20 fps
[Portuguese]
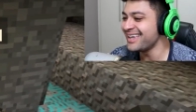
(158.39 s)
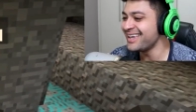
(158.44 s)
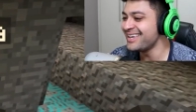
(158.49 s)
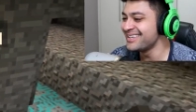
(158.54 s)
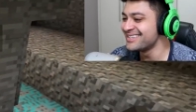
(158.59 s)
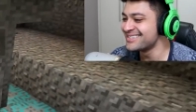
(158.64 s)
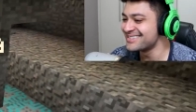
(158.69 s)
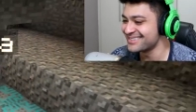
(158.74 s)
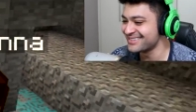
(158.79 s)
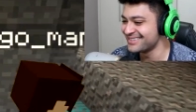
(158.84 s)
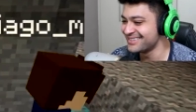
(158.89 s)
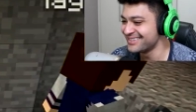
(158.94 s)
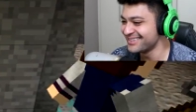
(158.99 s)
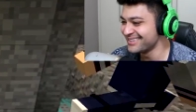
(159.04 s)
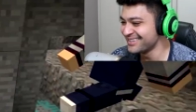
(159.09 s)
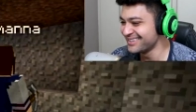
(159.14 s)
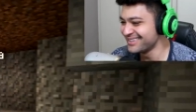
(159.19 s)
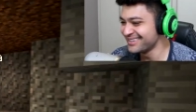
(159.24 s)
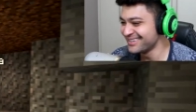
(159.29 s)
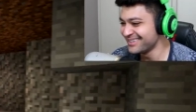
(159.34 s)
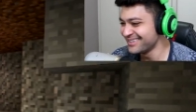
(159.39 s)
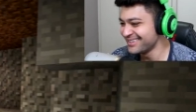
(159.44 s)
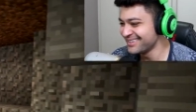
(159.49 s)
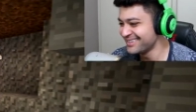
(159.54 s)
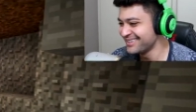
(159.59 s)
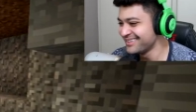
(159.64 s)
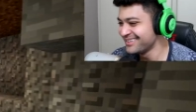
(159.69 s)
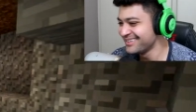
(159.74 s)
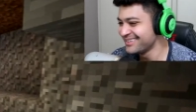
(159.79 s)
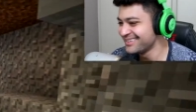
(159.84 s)
que é isso? O
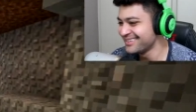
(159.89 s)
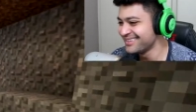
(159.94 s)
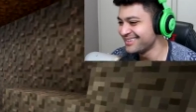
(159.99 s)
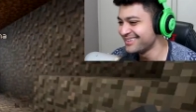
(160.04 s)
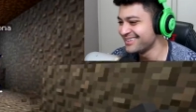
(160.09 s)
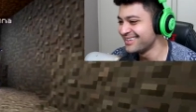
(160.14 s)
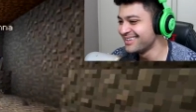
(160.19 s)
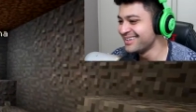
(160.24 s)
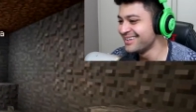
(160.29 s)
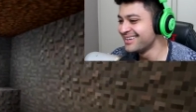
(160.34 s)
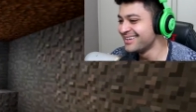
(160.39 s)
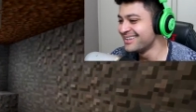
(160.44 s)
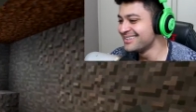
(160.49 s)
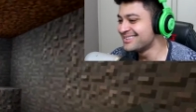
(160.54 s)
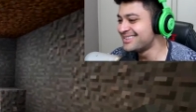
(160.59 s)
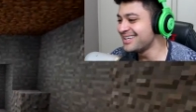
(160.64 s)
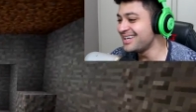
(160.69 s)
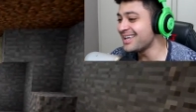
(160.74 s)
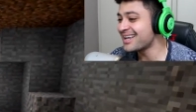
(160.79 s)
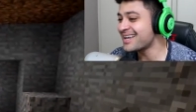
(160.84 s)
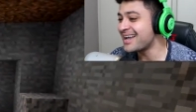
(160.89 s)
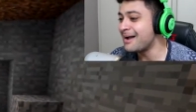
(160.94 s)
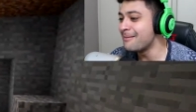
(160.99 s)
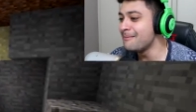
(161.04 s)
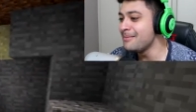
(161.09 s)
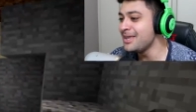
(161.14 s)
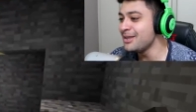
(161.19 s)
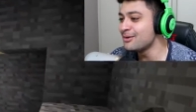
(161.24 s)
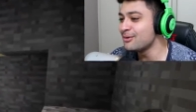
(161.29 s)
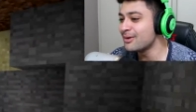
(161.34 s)
que, que é trilha? Trilha é
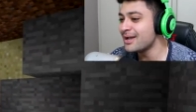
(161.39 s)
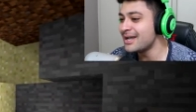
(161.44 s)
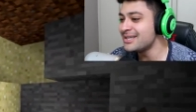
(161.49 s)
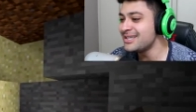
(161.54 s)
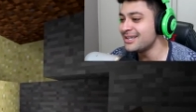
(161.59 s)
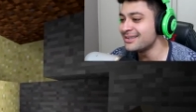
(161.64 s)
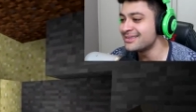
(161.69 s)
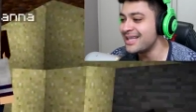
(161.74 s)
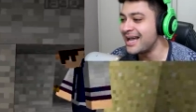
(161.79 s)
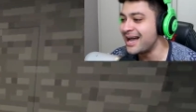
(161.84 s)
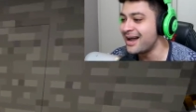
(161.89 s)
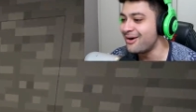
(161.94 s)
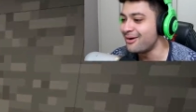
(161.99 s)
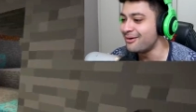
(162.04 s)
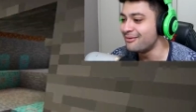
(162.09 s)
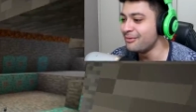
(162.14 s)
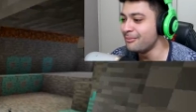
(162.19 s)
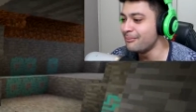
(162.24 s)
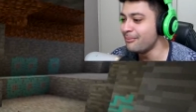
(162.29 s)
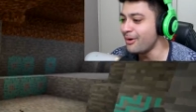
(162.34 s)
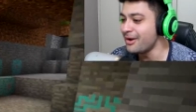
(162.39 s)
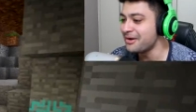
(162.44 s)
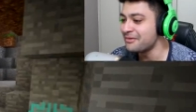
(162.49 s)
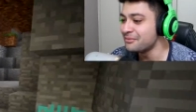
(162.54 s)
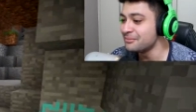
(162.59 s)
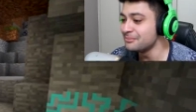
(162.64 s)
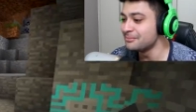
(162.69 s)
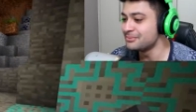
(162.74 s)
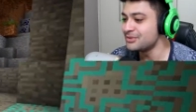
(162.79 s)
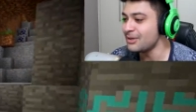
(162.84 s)
caminho, lugar de andar, ó. Vambora,
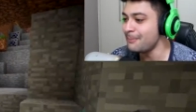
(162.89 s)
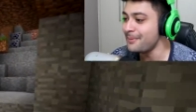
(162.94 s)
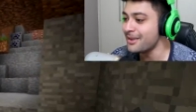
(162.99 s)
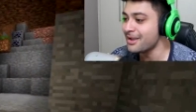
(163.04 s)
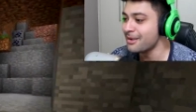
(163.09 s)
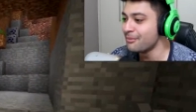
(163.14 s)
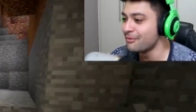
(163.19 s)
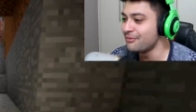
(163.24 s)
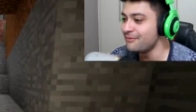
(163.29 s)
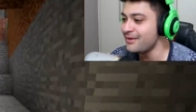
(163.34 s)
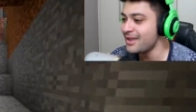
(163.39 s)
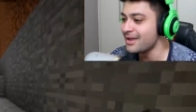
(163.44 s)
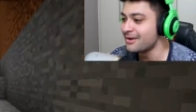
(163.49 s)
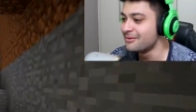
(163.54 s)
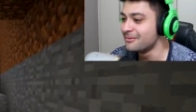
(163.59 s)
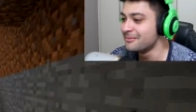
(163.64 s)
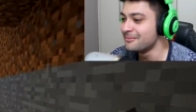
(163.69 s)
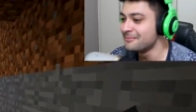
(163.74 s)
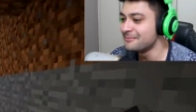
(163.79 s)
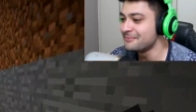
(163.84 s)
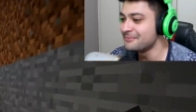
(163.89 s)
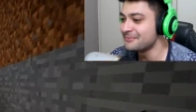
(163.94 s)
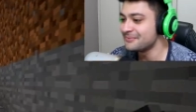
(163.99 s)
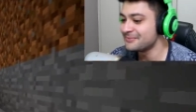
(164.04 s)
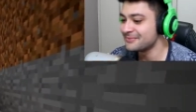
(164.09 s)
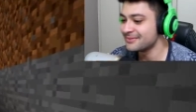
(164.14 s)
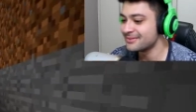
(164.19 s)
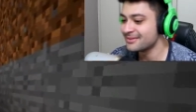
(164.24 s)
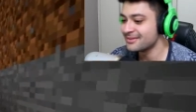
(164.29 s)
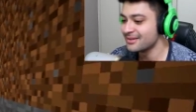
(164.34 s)
vamos, já pegamos ferro. Ah, precisa de
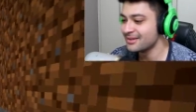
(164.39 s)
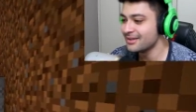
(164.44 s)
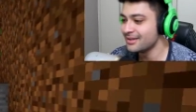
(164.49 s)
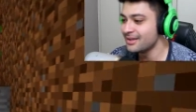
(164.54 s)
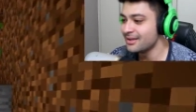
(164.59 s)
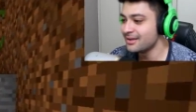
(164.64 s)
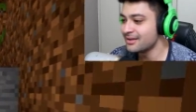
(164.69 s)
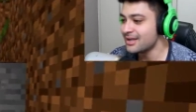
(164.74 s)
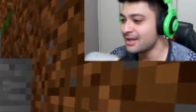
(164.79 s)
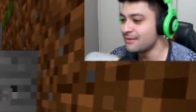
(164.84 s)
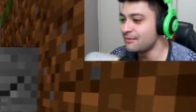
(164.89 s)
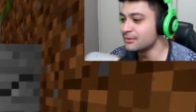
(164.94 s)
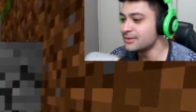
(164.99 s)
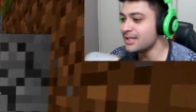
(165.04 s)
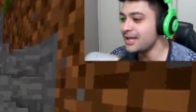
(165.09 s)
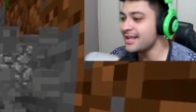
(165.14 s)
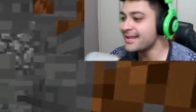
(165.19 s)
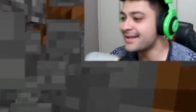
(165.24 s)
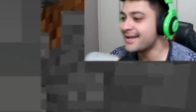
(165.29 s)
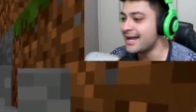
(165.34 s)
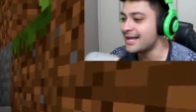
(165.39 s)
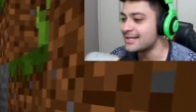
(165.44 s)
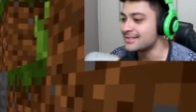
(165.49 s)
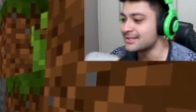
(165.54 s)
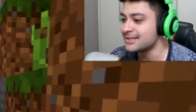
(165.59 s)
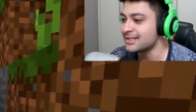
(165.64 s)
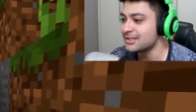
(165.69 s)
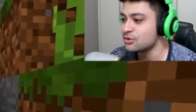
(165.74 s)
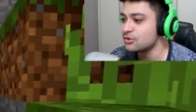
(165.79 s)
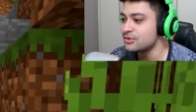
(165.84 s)
carvão? Carvão tem lá em
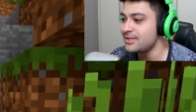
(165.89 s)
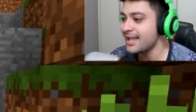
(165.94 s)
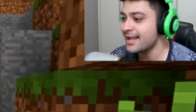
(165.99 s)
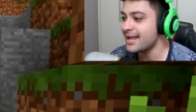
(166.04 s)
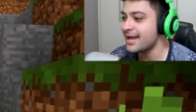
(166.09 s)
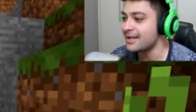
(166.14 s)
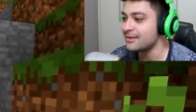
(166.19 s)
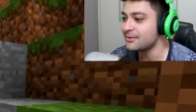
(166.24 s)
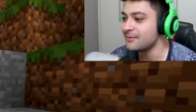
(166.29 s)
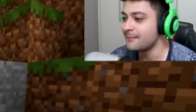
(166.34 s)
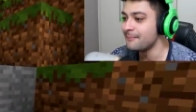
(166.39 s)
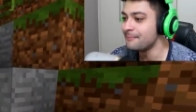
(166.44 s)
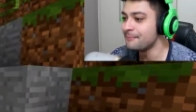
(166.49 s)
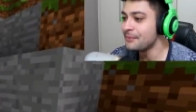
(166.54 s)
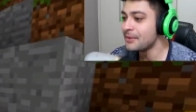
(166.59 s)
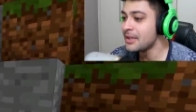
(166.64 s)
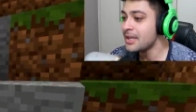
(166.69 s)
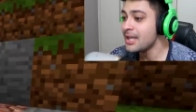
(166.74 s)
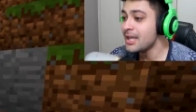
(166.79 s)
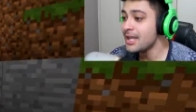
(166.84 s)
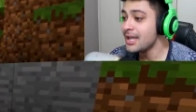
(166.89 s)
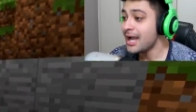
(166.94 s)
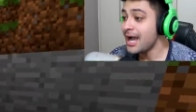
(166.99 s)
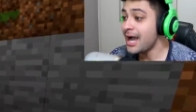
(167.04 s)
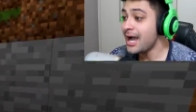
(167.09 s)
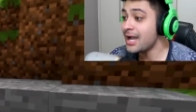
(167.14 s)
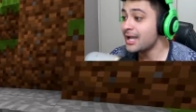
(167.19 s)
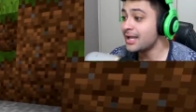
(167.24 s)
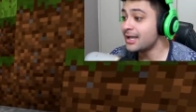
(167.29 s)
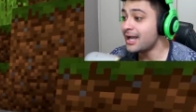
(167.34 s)
casa, tá sossegado.
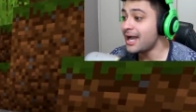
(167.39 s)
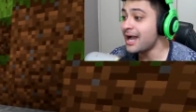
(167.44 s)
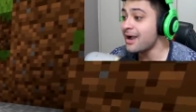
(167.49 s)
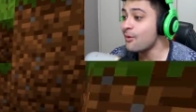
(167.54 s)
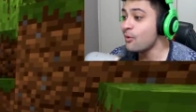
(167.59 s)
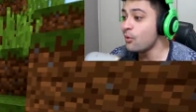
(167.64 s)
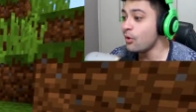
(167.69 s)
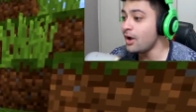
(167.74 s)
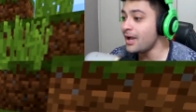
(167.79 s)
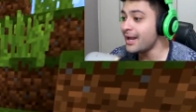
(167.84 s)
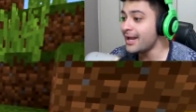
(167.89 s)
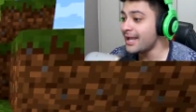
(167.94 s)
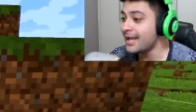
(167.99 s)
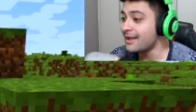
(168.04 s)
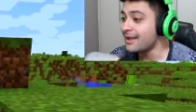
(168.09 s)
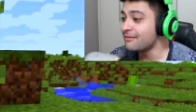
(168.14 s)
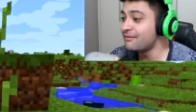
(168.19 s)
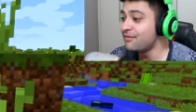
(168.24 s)
Então vai. Agora,